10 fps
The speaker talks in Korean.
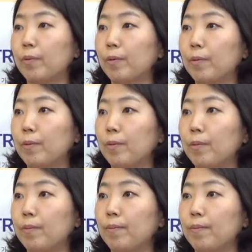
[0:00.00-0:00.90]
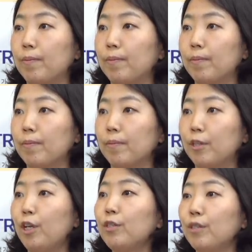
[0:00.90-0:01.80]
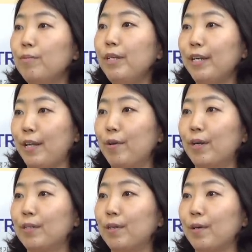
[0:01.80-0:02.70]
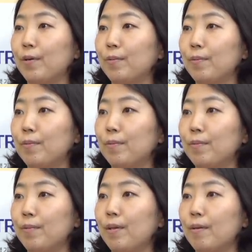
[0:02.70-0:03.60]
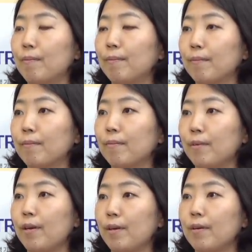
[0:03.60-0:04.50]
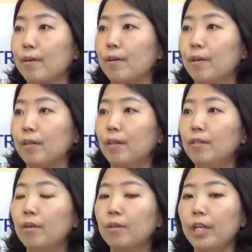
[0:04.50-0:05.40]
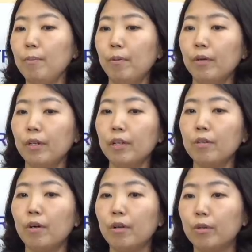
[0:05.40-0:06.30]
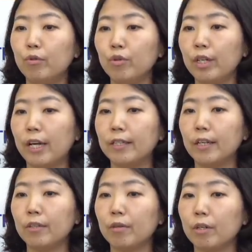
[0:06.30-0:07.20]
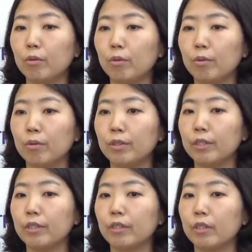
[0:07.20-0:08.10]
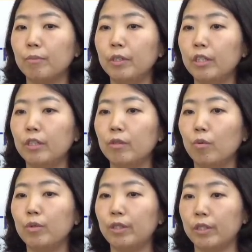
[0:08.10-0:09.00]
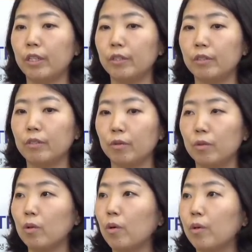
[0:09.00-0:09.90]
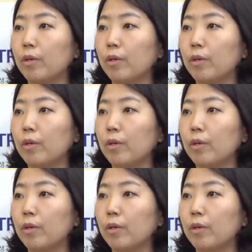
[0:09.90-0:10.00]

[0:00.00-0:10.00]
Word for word: 아, 그러면 국채 가격이 더 그래서 올라갈 금리가 내려갔어요. 아, 예. 예. 그래서 테이퍼링해서 연준이 안 사더라도 지금 금리는 오르지를 않는 거죠.